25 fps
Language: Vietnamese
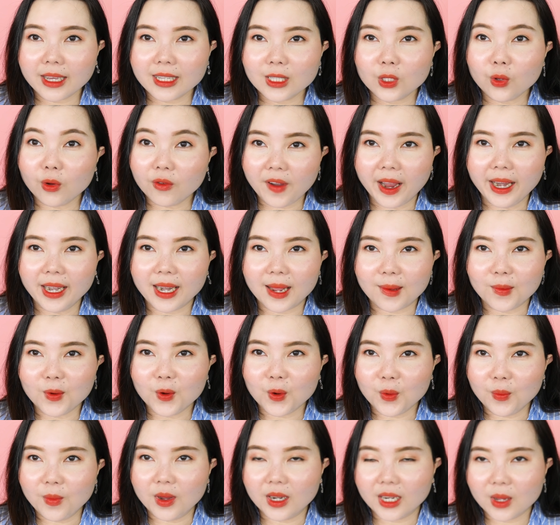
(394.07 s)
cái xuất phát điểm
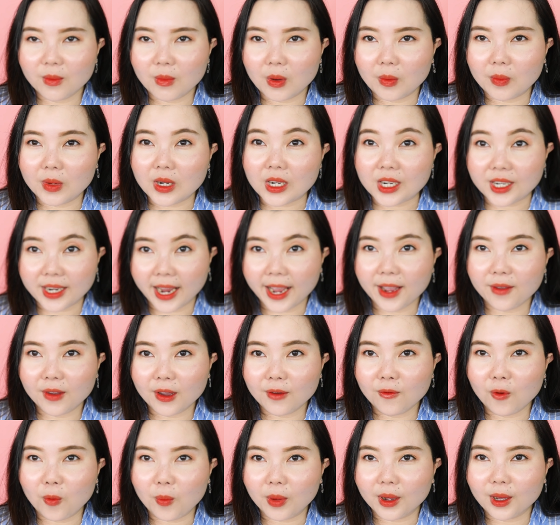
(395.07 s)
của mình khi mà mình xây
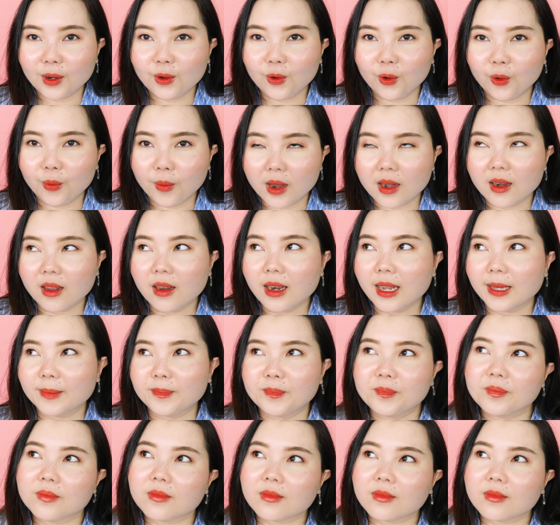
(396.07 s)
cái vùng kính của mình nó là